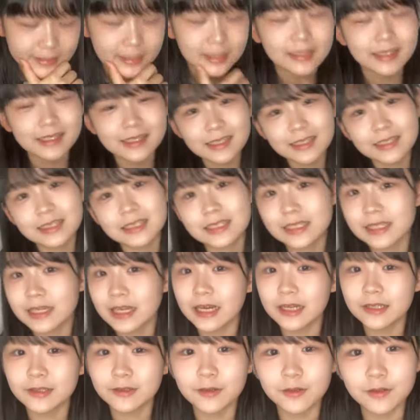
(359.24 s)
さつきちい
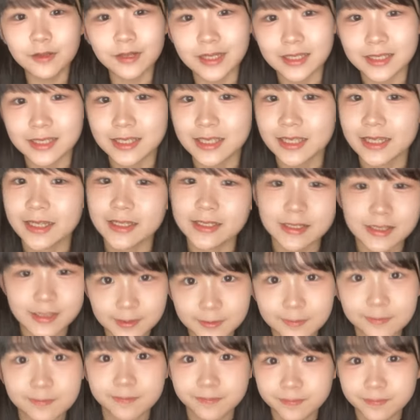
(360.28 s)
かの方が好きです